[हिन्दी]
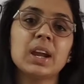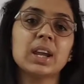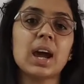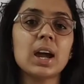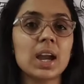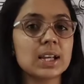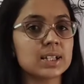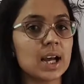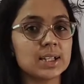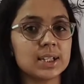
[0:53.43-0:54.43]
बी क्या एक
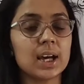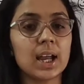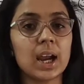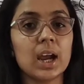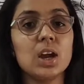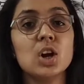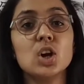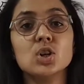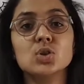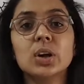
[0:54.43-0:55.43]
साझेदार है
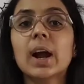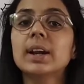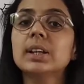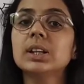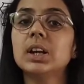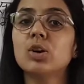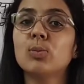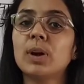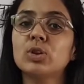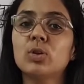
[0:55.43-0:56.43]
जो क्या करते हैं तीन
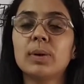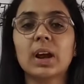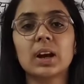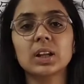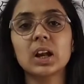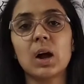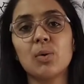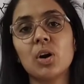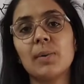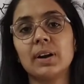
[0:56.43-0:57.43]
अनुपात दो में क्या करते हैं
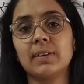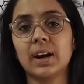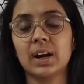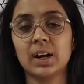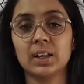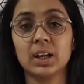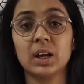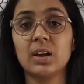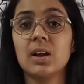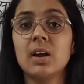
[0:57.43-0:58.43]
लाभों का बंटवारा करते
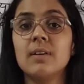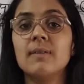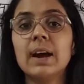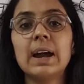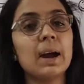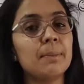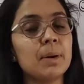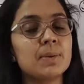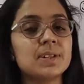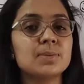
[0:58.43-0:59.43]
हैं वह
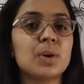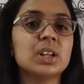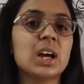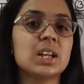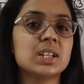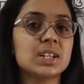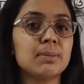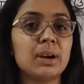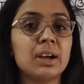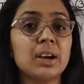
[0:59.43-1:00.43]
अपना बिजनेस बहुत अच्छे से
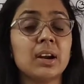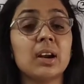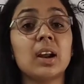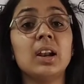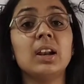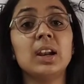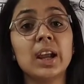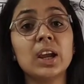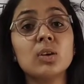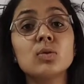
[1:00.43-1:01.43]
मेंटेन कर रहे हैं
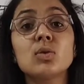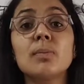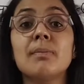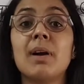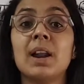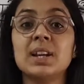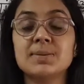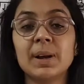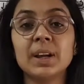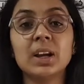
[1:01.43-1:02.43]
लेकिन उनको
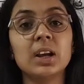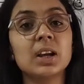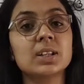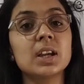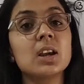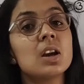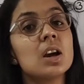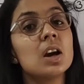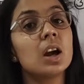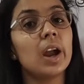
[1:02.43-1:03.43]
मैनेजमेंट के लिए किसी
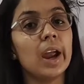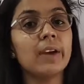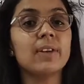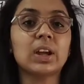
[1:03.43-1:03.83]
एक